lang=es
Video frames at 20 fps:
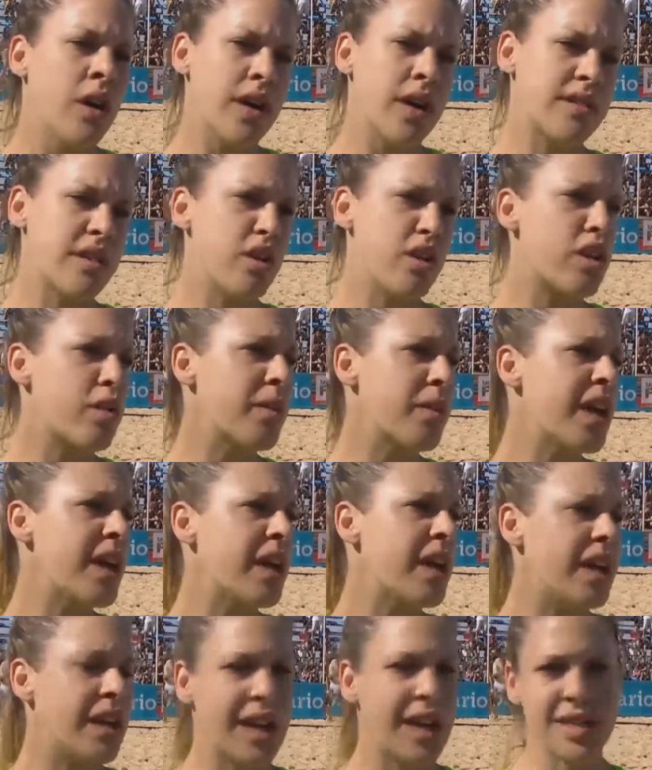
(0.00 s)
es enorme
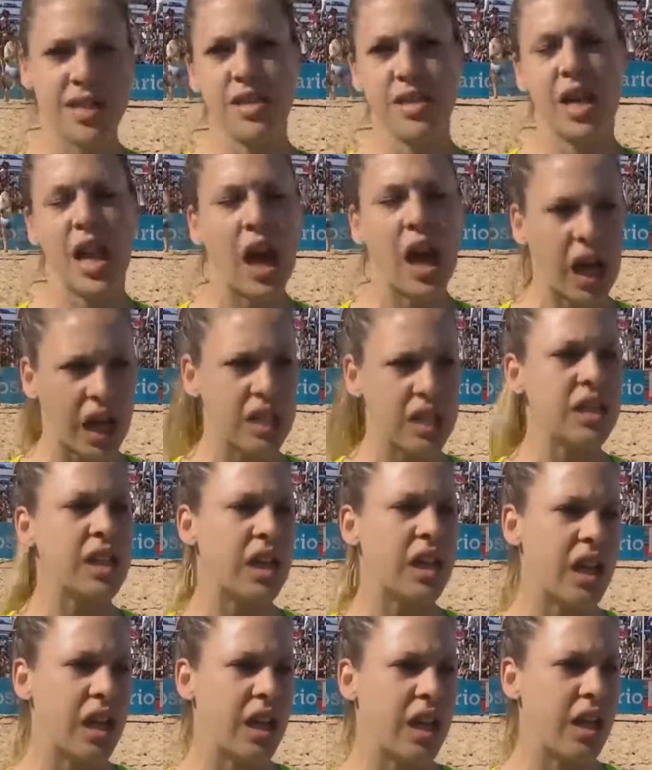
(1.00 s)
y gracias a la gente
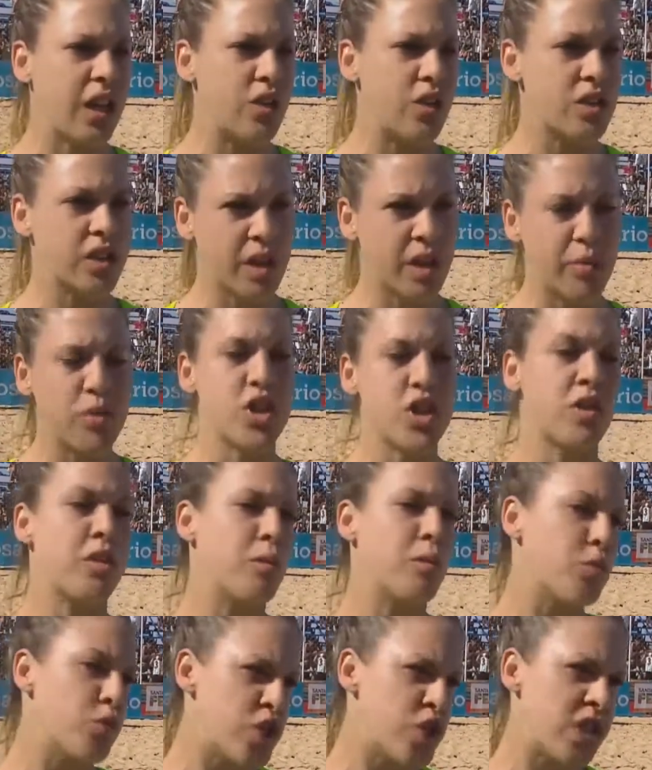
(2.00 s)
que nos está
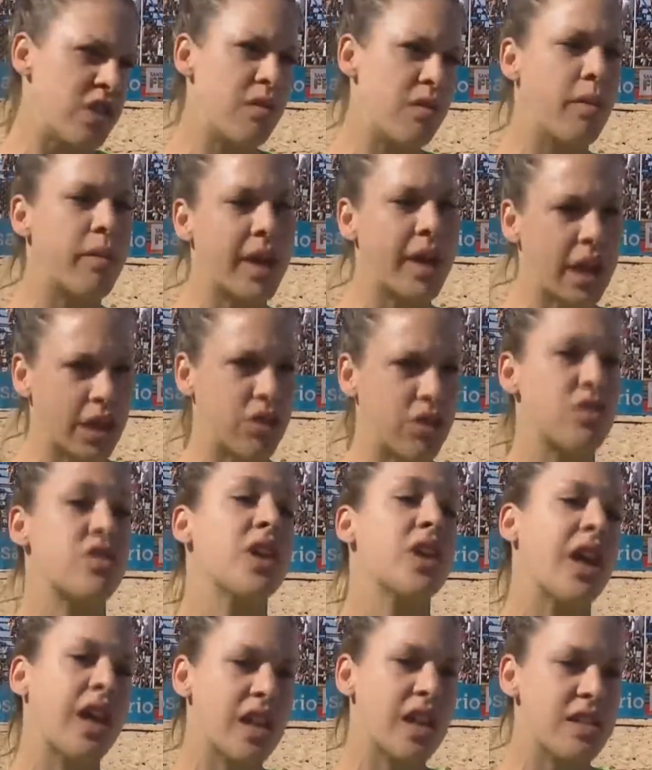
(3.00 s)
apoyando muchísimo para que esto
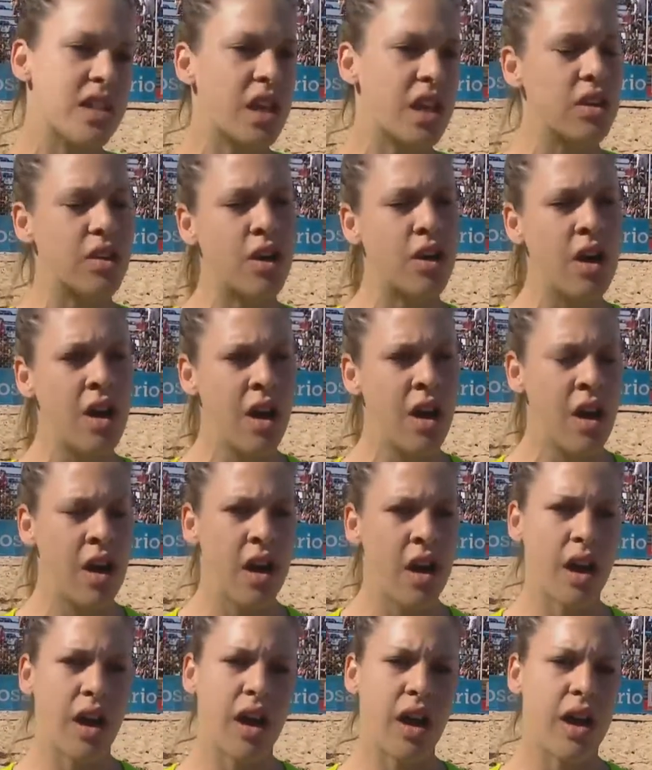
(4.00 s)
siga creciendo
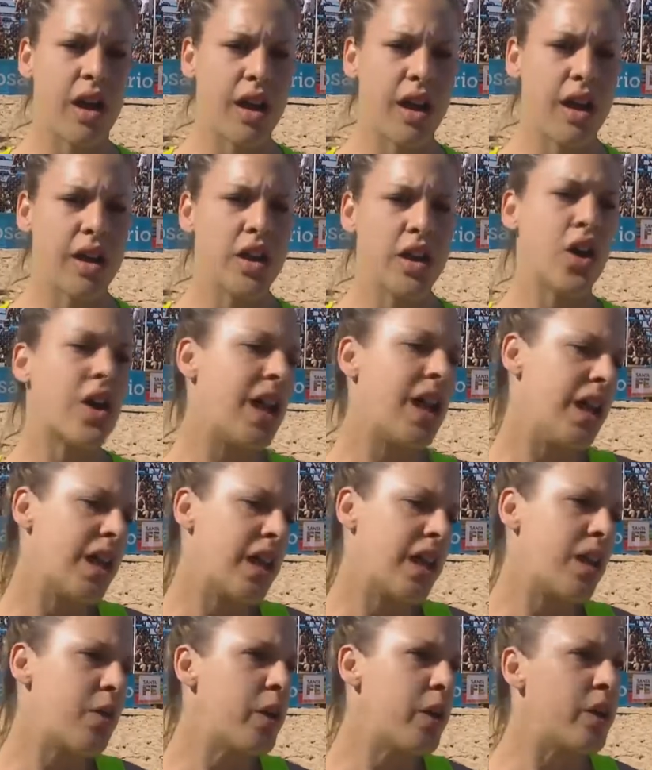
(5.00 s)
eh, y ojalá
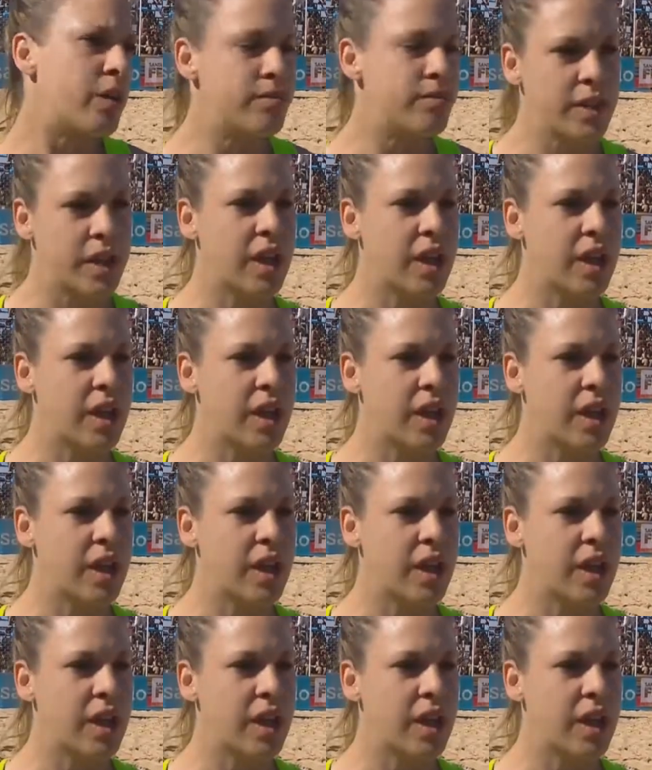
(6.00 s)
que, bueno,